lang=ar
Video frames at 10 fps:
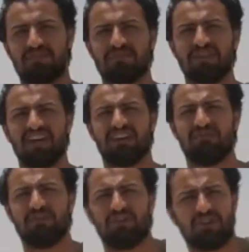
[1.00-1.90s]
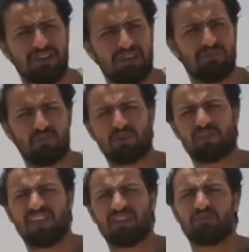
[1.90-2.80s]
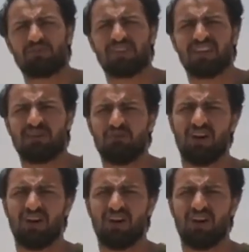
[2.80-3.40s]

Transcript: بسم الله الرحمن الرحيم والصلاة والسلام